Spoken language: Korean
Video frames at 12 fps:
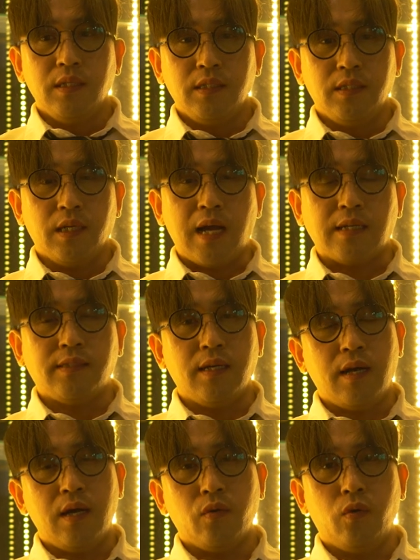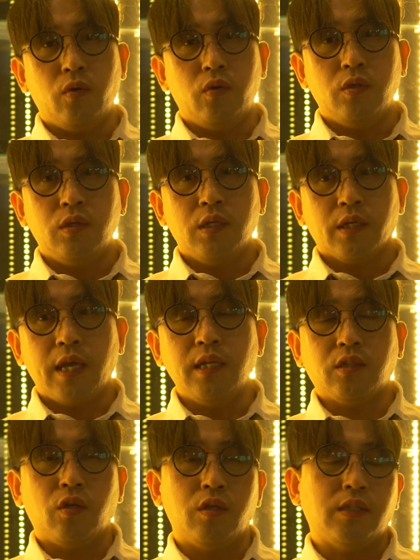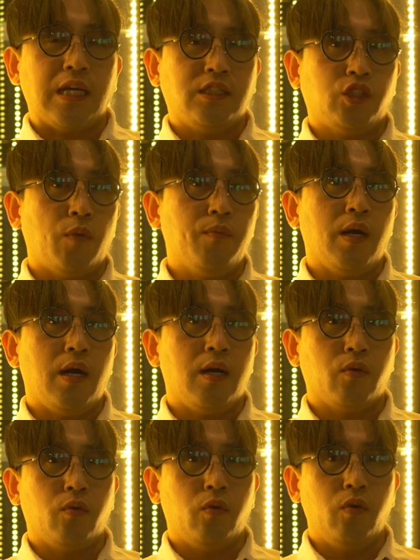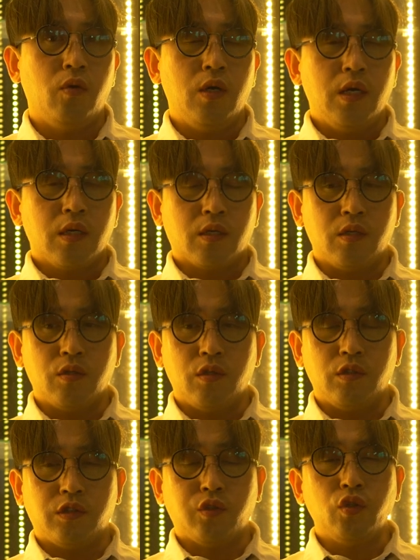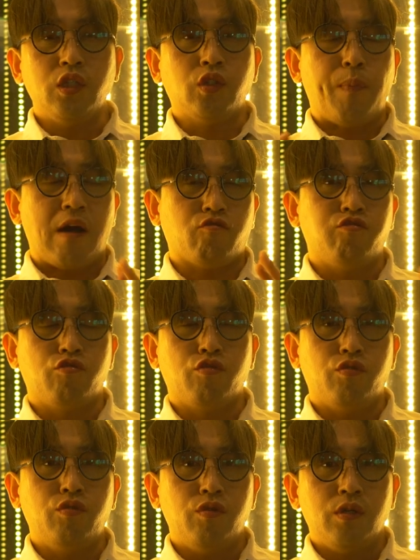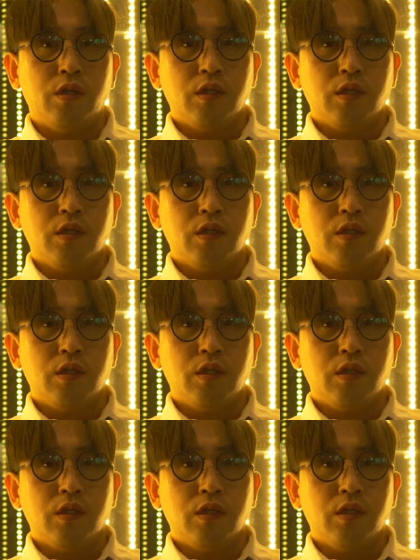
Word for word: 이제 각색하고 캐릭터를 다시 첨가하고 그리고 스토리를 바꾸고